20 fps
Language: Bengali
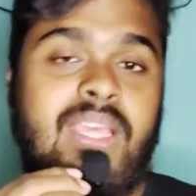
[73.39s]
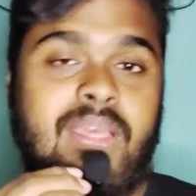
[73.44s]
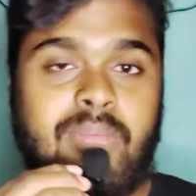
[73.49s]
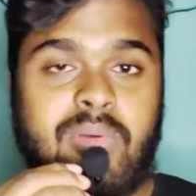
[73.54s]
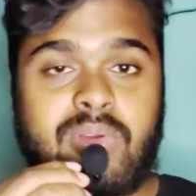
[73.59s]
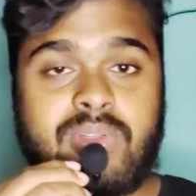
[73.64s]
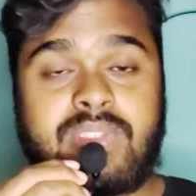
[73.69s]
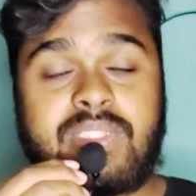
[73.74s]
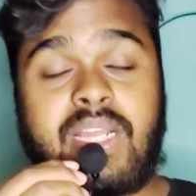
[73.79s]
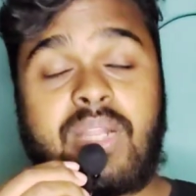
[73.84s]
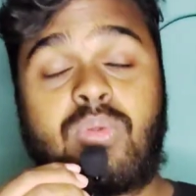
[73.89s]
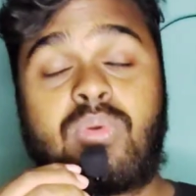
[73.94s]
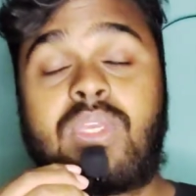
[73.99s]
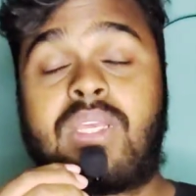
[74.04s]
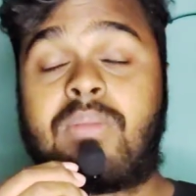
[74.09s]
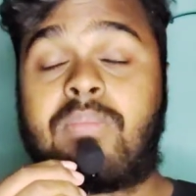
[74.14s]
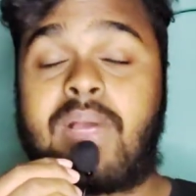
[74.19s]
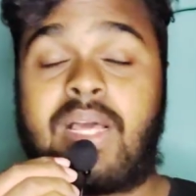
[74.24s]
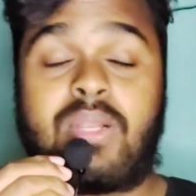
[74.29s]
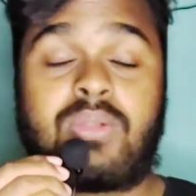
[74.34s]
এবং
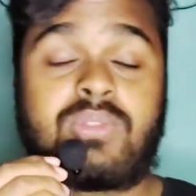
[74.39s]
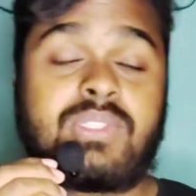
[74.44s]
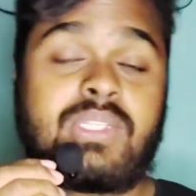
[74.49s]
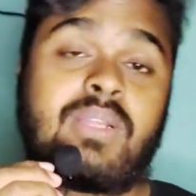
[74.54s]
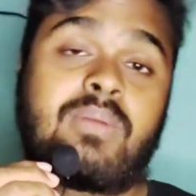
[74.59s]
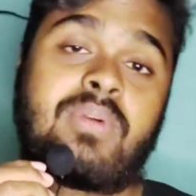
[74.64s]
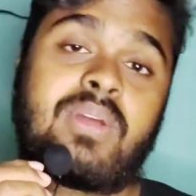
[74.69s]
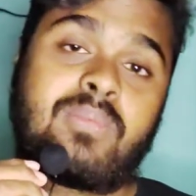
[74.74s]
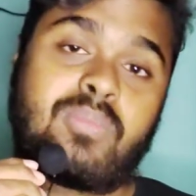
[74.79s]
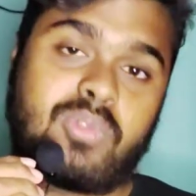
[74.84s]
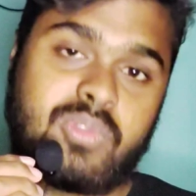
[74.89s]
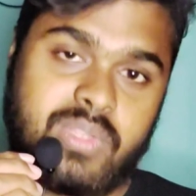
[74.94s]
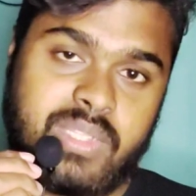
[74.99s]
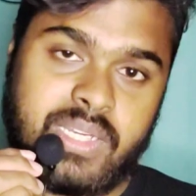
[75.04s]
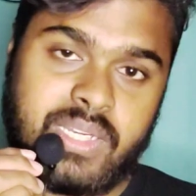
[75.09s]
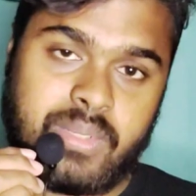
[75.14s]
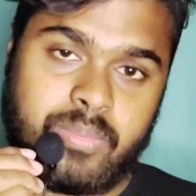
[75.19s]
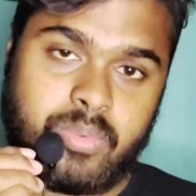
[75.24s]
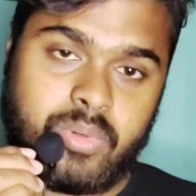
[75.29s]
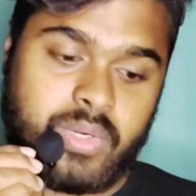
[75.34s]
শাহরুখের ভালো সিনেমার
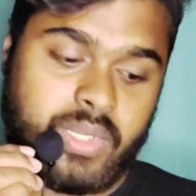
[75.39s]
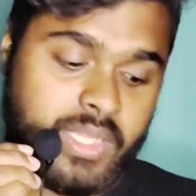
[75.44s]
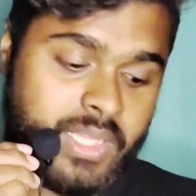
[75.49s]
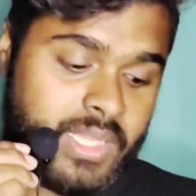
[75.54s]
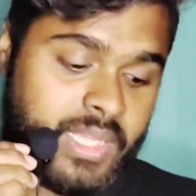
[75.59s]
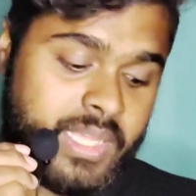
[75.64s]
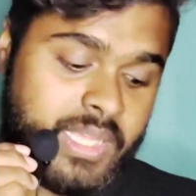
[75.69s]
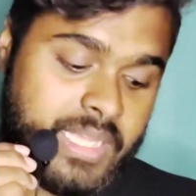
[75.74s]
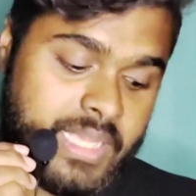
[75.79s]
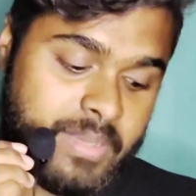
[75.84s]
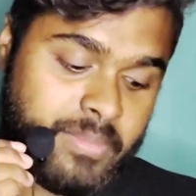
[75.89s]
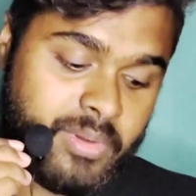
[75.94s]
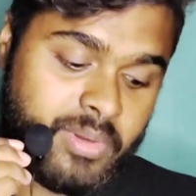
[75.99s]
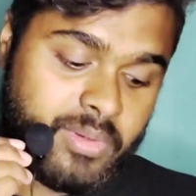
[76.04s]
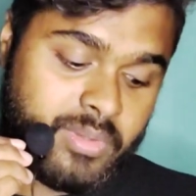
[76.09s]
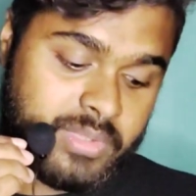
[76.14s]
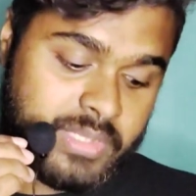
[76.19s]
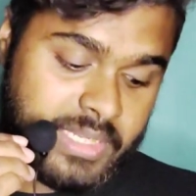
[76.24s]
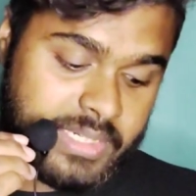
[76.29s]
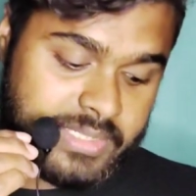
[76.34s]
মধ্যে এটা পড়ে
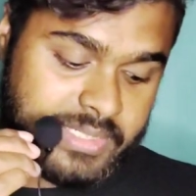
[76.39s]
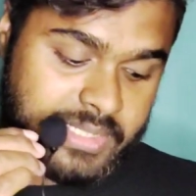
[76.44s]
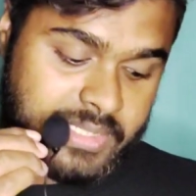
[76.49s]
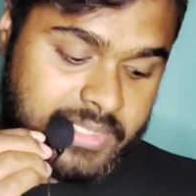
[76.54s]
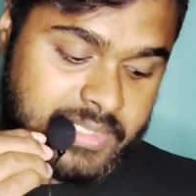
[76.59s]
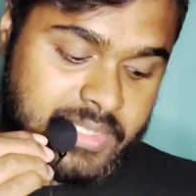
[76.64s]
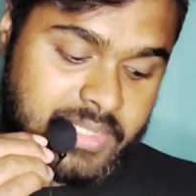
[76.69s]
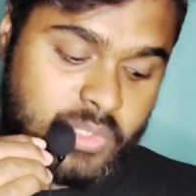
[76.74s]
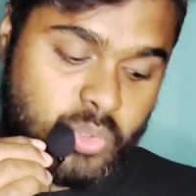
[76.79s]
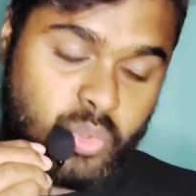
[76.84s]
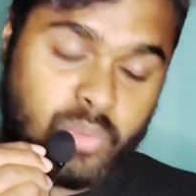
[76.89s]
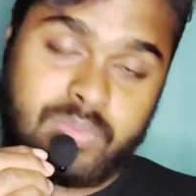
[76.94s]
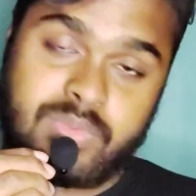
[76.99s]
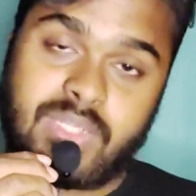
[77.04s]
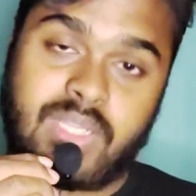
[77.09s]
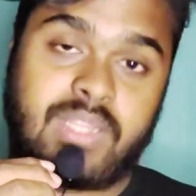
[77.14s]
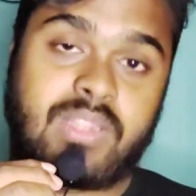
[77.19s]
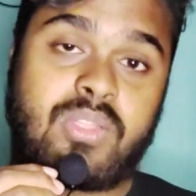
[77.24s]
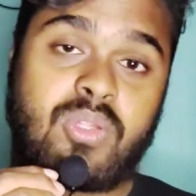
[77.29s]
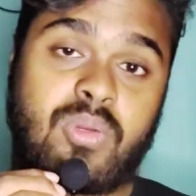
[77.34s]
এবং তার সাথে সাথে ওম
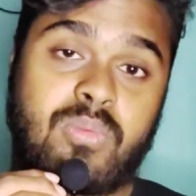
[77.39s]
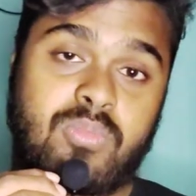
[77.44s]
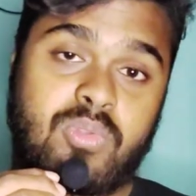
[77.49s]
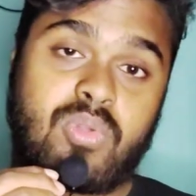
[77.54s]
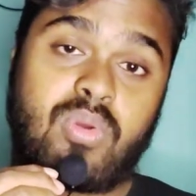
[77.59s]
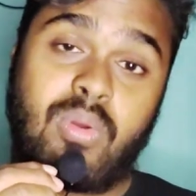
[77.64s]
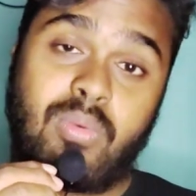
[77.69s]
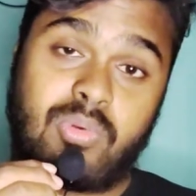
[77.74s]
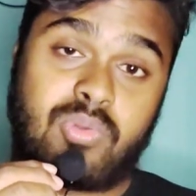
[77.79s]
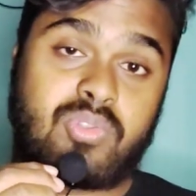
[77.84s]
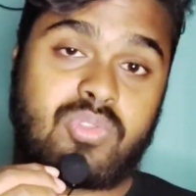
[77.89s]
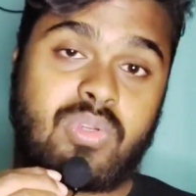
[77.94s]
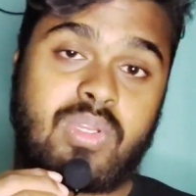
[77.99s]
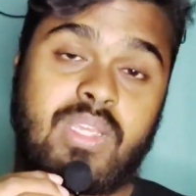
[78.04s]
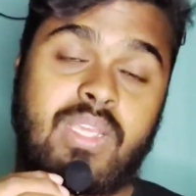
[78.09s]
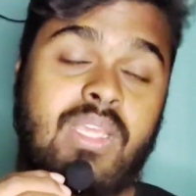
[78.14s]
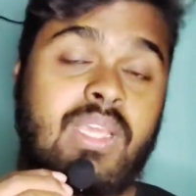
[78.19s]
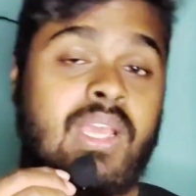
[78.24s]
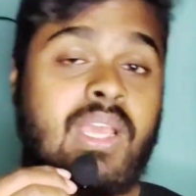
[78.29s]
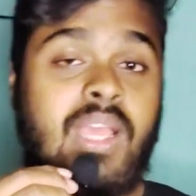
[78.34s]
শান্তি ওম তো
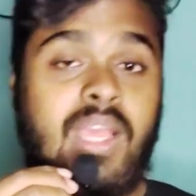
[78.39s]
অবশ্যই